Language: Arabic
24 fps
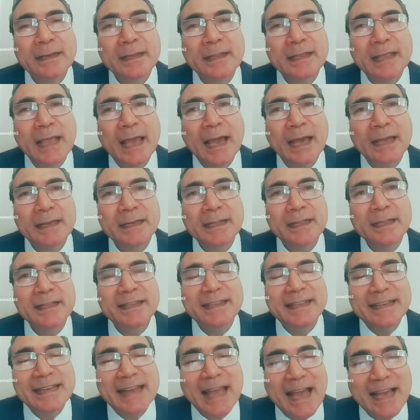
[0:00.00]
يعني
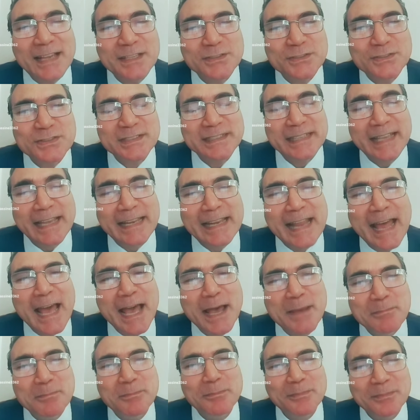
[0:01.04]
ينعس
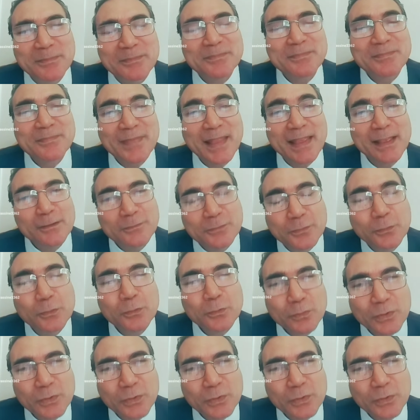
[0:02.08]
ينام الفول